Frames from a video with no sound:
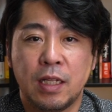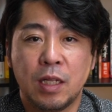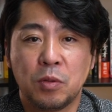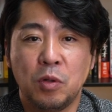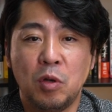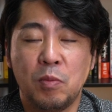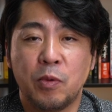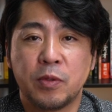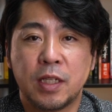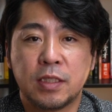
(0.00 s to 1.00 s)
で、あと
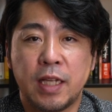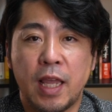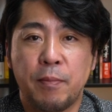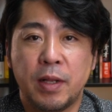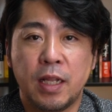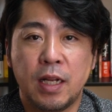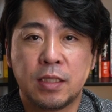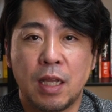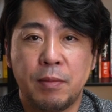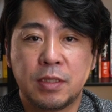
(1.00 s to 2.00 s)
ドコモもですね、まあ、年
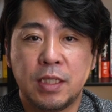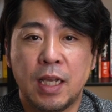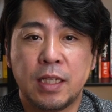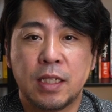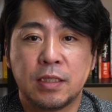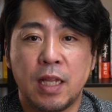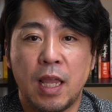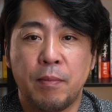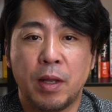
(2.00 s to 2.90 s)
齢サービス以外にですね、